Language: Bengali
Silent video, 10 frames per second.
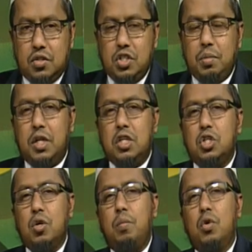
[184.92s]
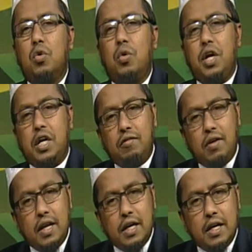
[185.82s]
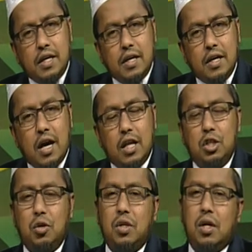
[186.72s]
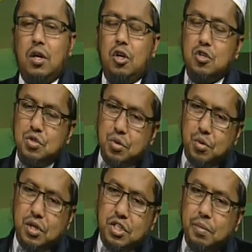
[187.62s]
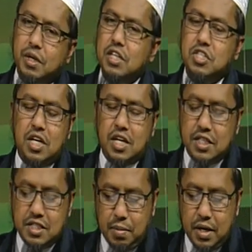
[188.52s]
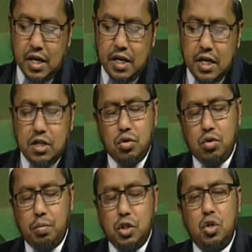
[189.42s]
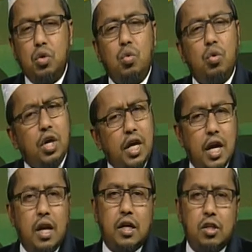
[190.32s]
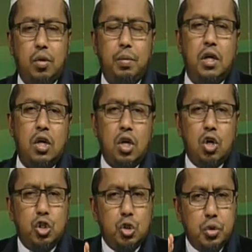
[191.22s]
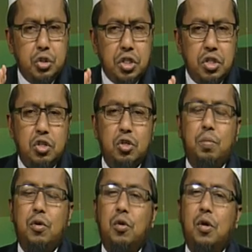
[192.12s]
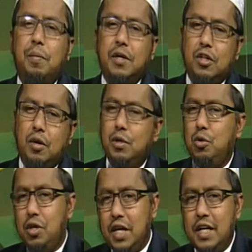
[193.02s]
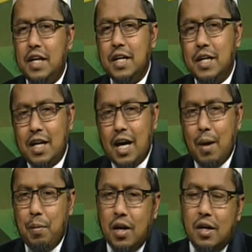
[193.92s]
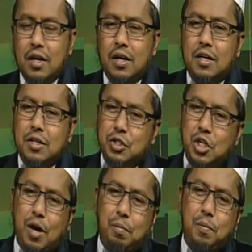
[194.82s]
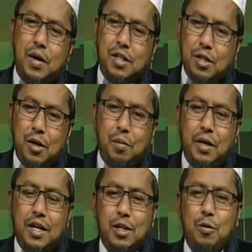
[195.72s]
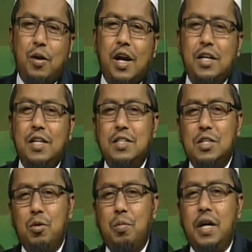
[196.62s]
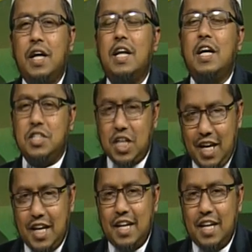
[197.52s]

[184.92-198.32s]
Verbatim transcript: যে ব্যক্তি সম্পর্ক কেটে ফেলে আত্মীয়তা নষ্ট করে সে ব্যক্তি জান্নাতে যাবে না এই জন্য বিষয়গুলোকে খেয়াল রাখতে হবে সুচিন্তিত পদক্ষেপ নিতে হবে দুটোই আপনার সাপ মারতে হবে কিন্তু লাঠি যেন ভেঙে না যায়